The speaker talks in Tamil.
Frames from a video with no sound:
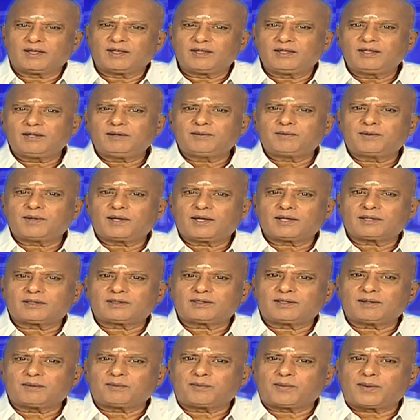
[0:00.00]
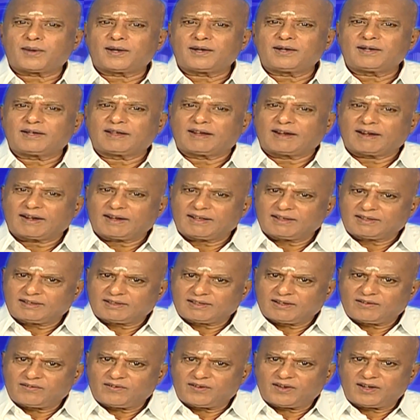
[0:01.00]
எதிர்பார்த்த பலன்
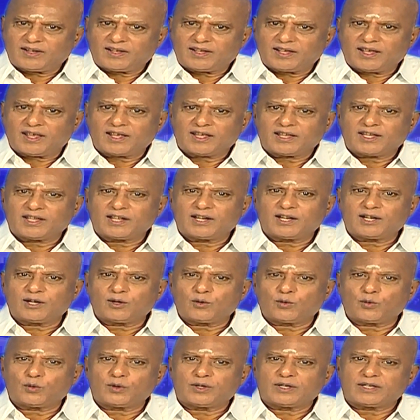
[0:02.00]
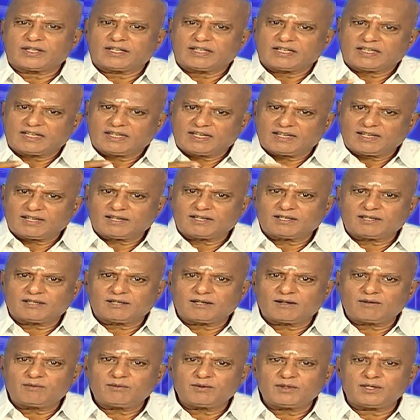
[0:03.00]
கிடைக்கவில்லையே என்ற ஒரு
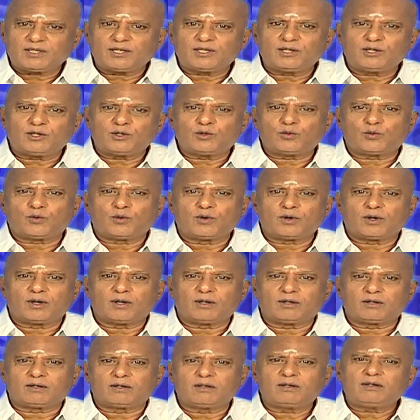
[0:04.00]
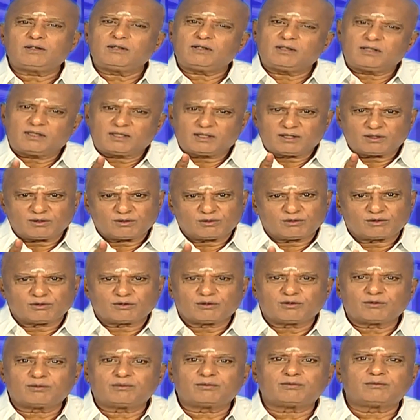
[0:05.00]
ஏக்கம் இன்று உங்களுக்கு
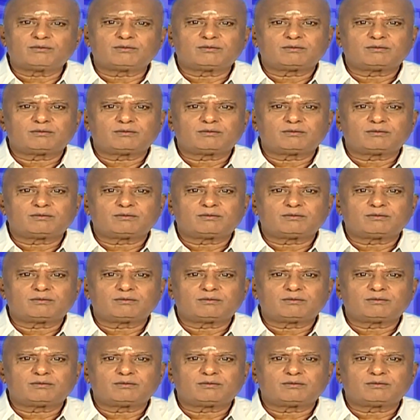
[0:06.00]
இருக்கும்